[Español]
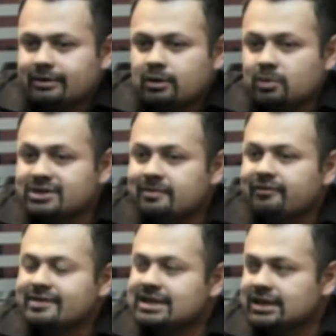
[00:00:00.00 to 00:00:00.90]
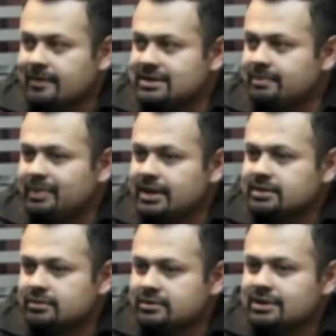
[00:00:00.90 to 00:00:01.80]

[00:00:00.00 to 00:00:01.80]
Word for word: como se me facilitaba siempre esto,